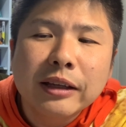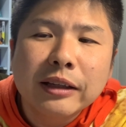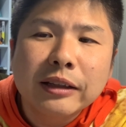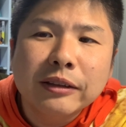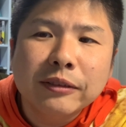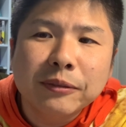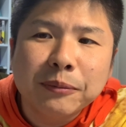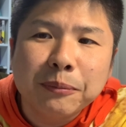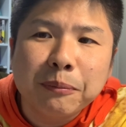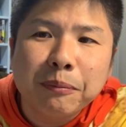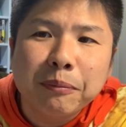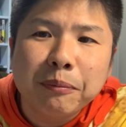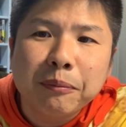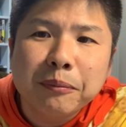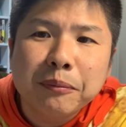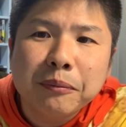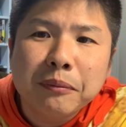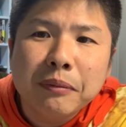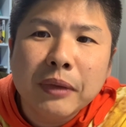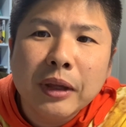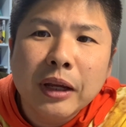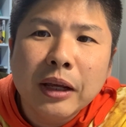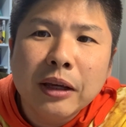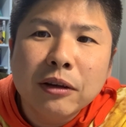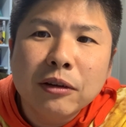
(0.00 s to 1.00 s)
うん。
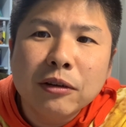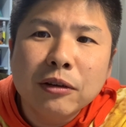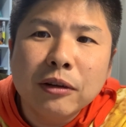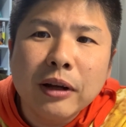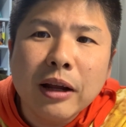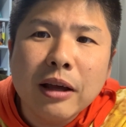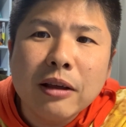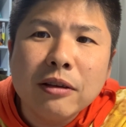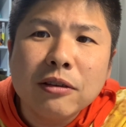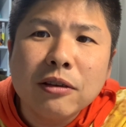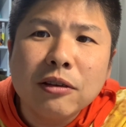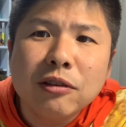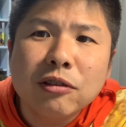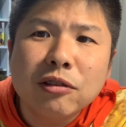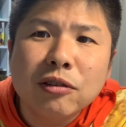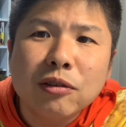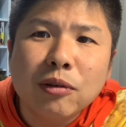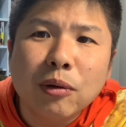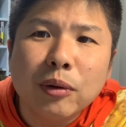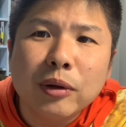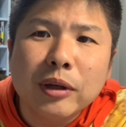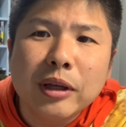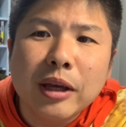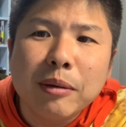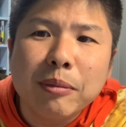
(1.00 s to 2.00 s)
くら寿司
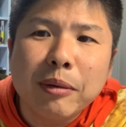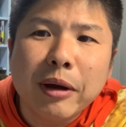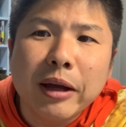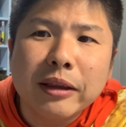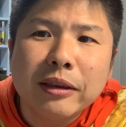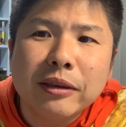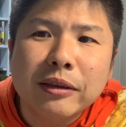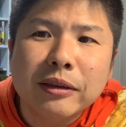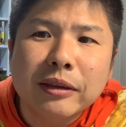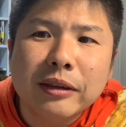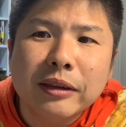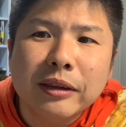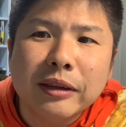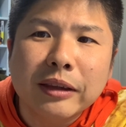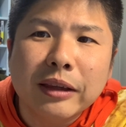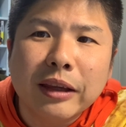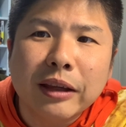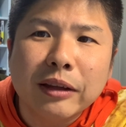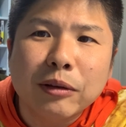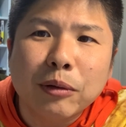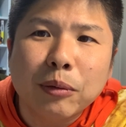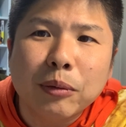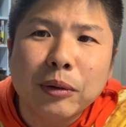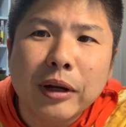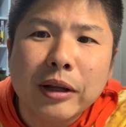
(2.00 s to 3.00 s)
といえばって
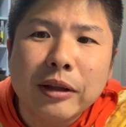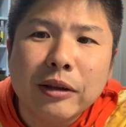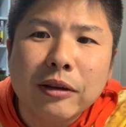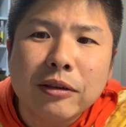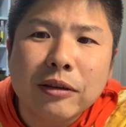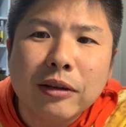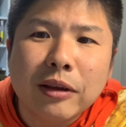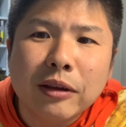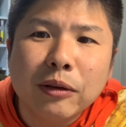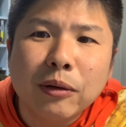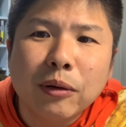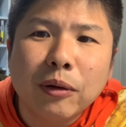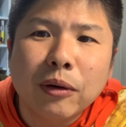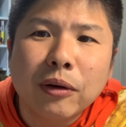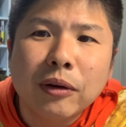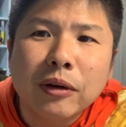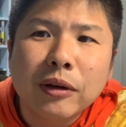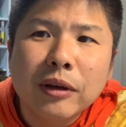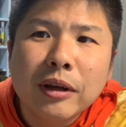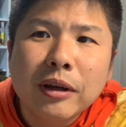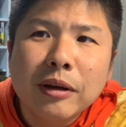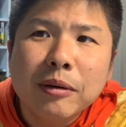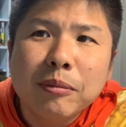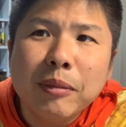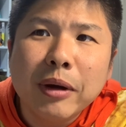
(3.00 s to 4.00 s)
とこなんですけど、
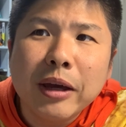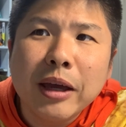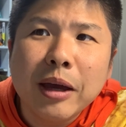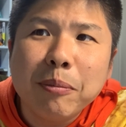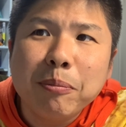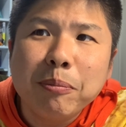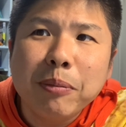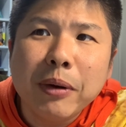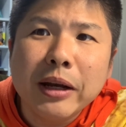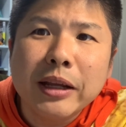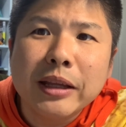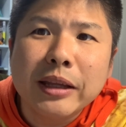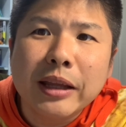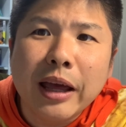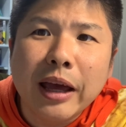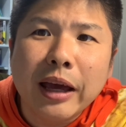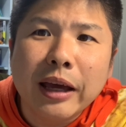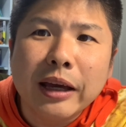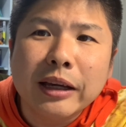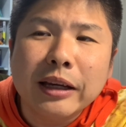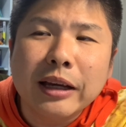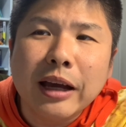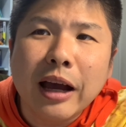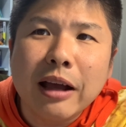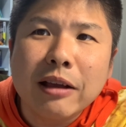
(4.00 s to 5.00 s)
まあ、やっぱり
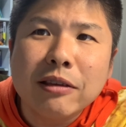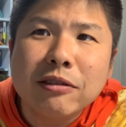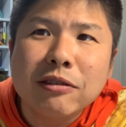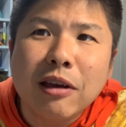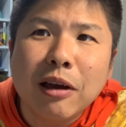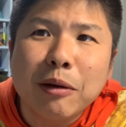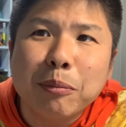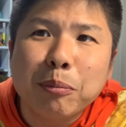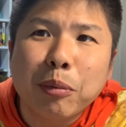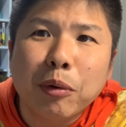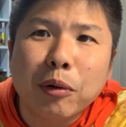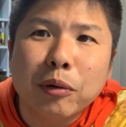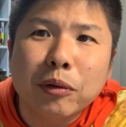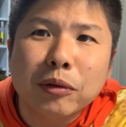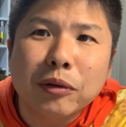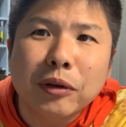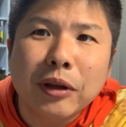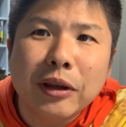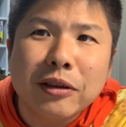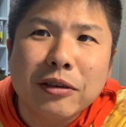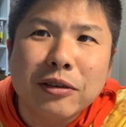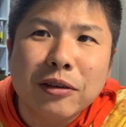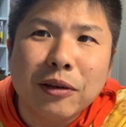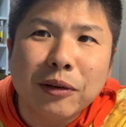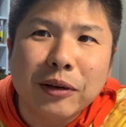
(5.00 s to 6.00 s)
ね、ガチャポン
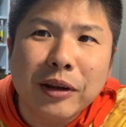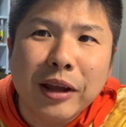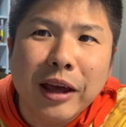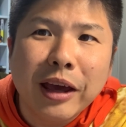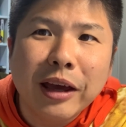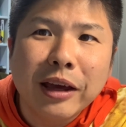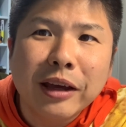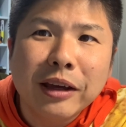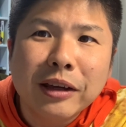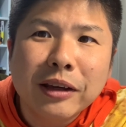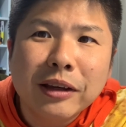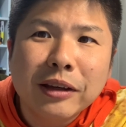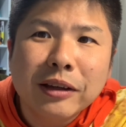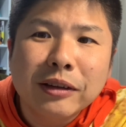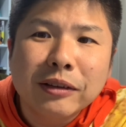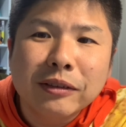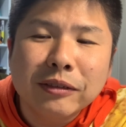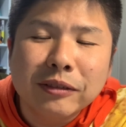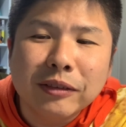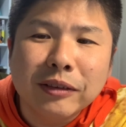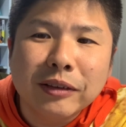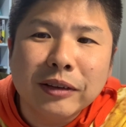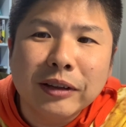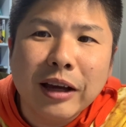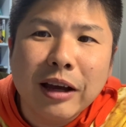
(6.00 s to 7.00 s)
ですよね。う
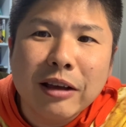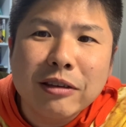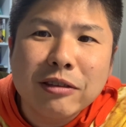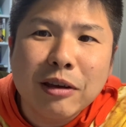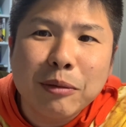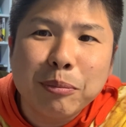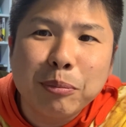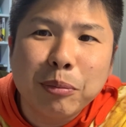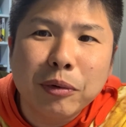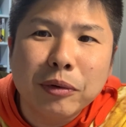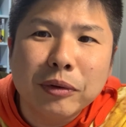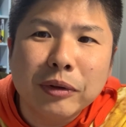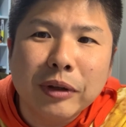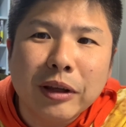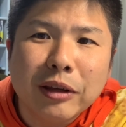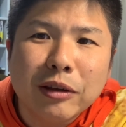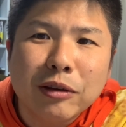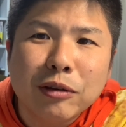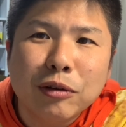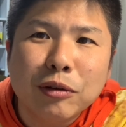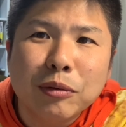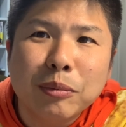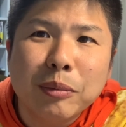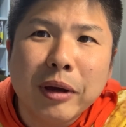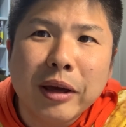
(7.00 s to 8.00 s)
ん、ガチャポンで
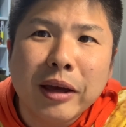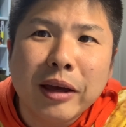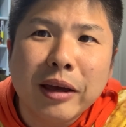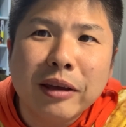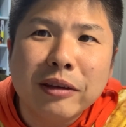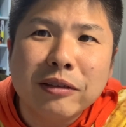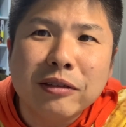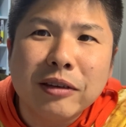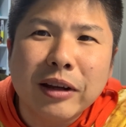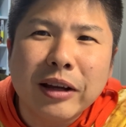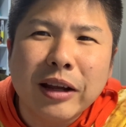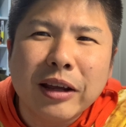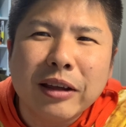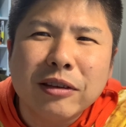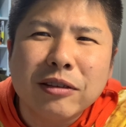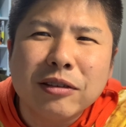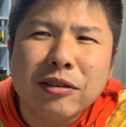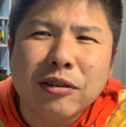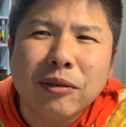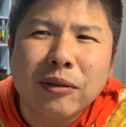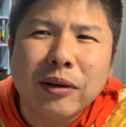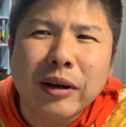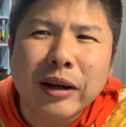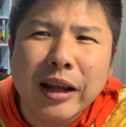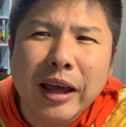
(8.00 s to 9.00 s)
有名じゃないで
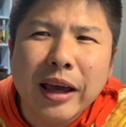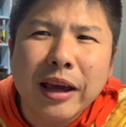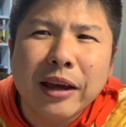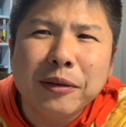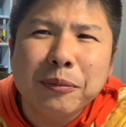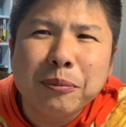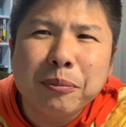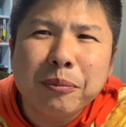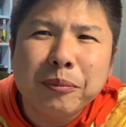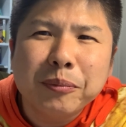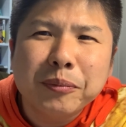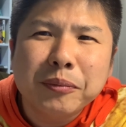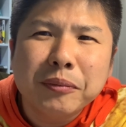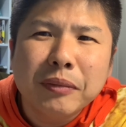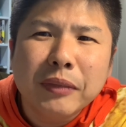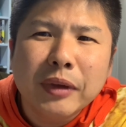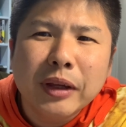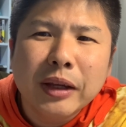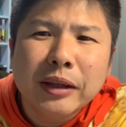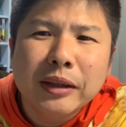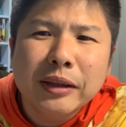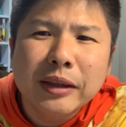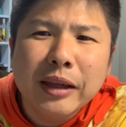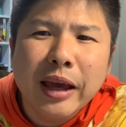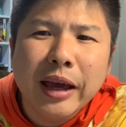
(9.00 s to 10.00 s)
しょうかね。
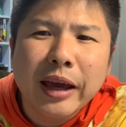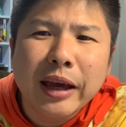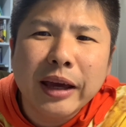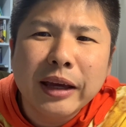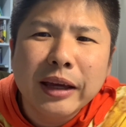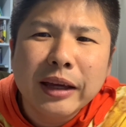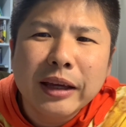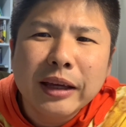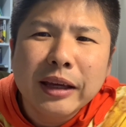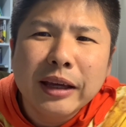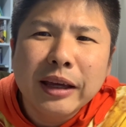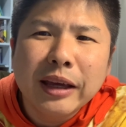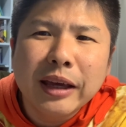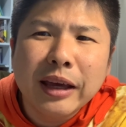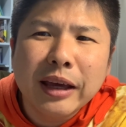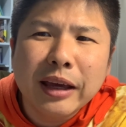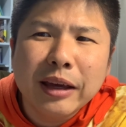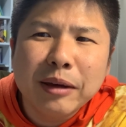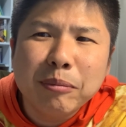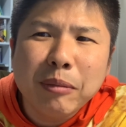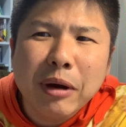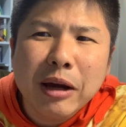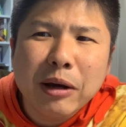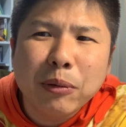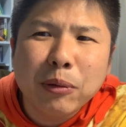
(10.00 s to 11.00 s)
で、
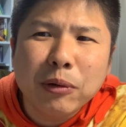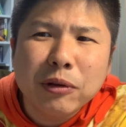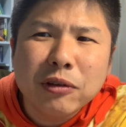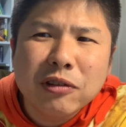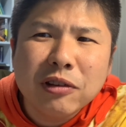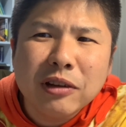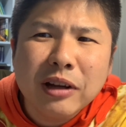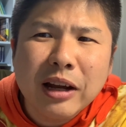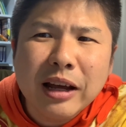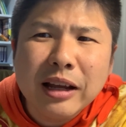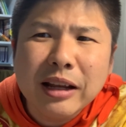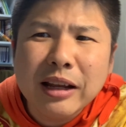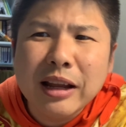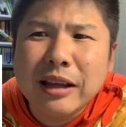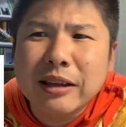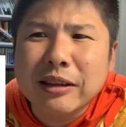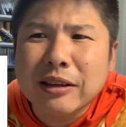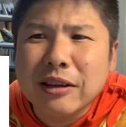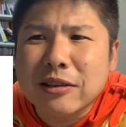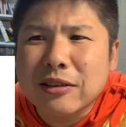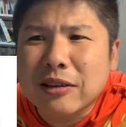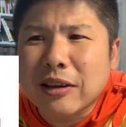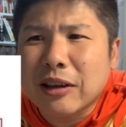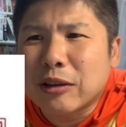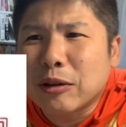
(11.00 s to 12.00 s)
えー、まあ、こちらなん
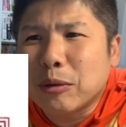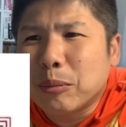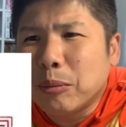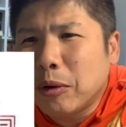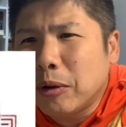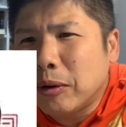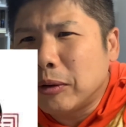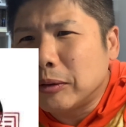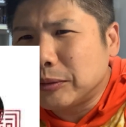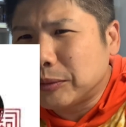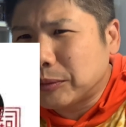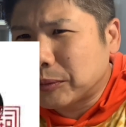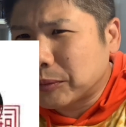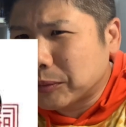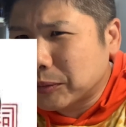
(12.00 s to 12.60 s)
ですけども、